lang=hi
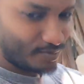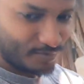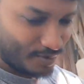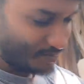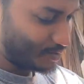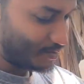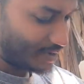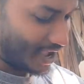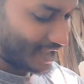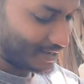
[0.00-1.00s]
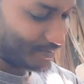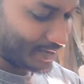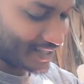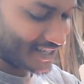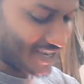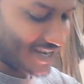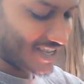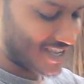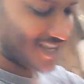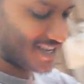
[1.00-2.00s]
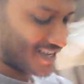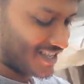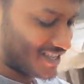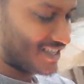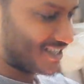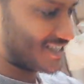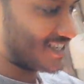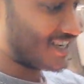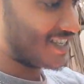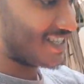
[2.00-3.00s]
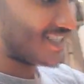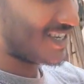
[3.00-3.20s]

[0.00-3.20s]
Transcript: बुम बुम बुम गाड़ी पे चले चले